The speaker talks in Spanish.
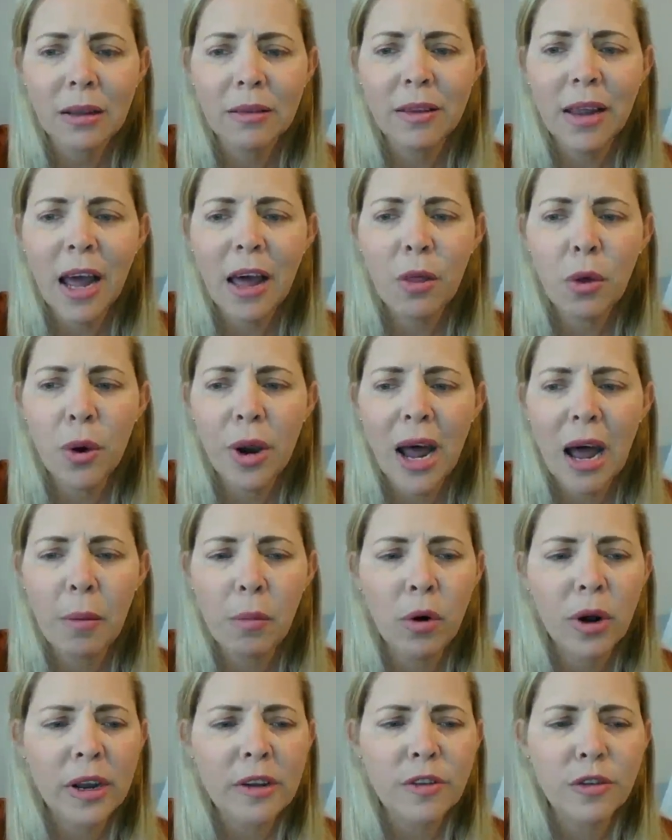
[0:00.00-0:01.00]
Te
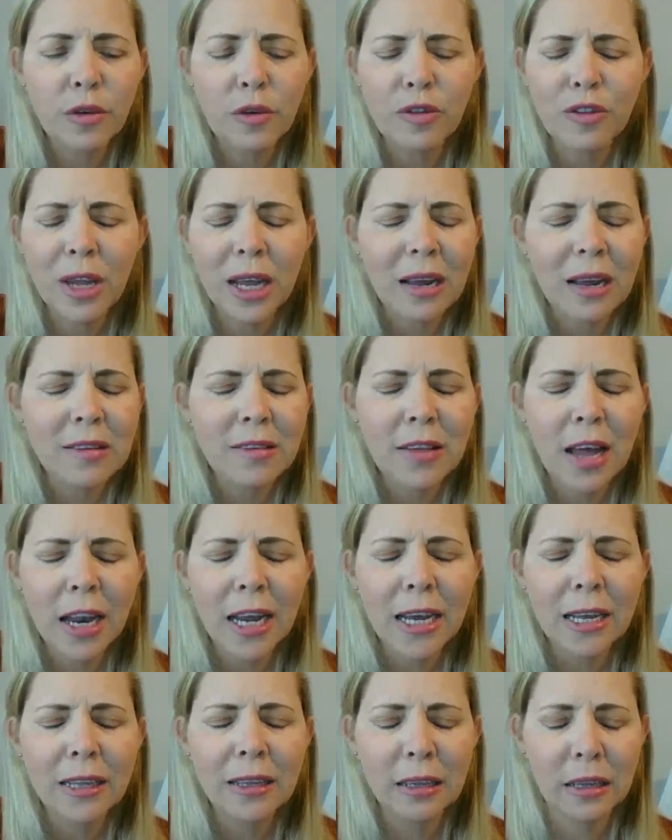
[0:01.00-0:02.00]
adoramos, Jesús de
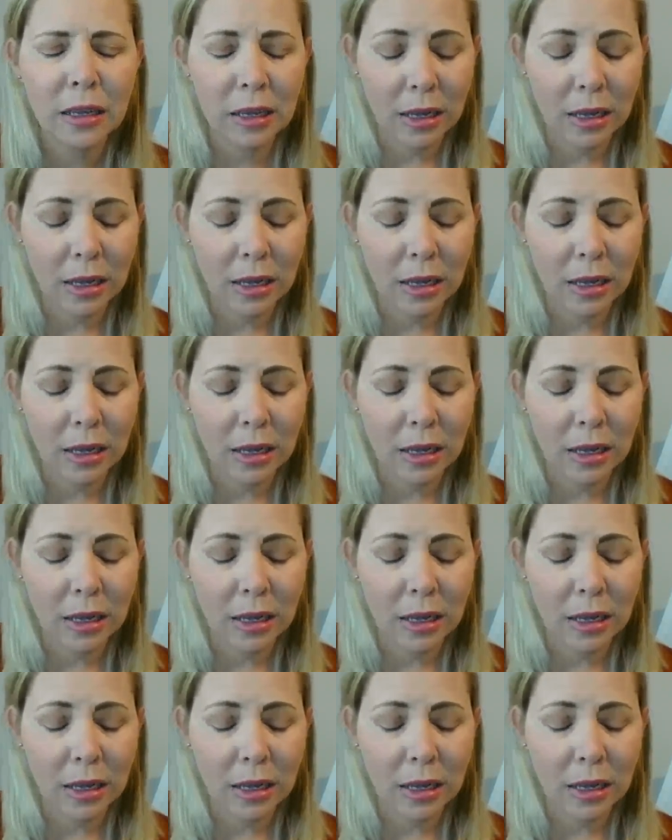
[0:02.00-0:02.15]
Nazaret.